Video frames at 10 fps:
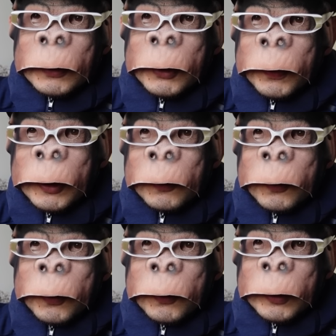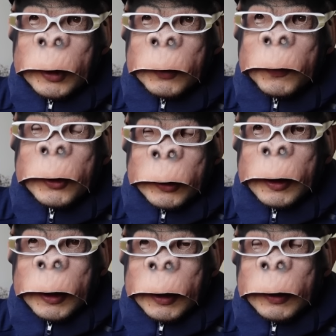シフィールド優先に向け
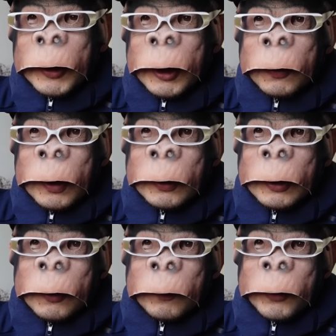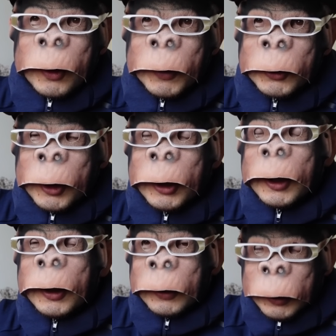たミケル・アルテタのプレイマッチ会
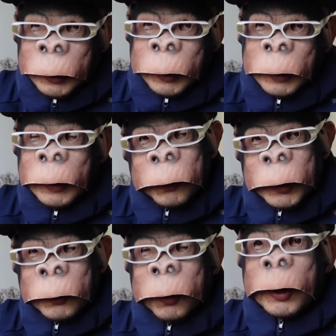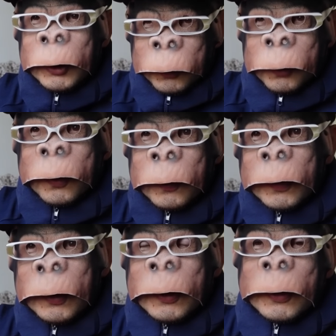見で、トミスどうでしょうと
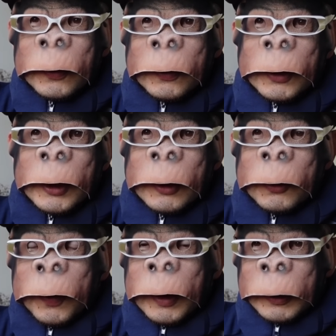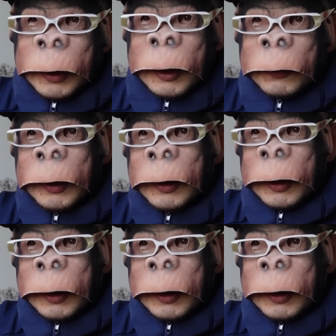いう記者に問われたアルテタ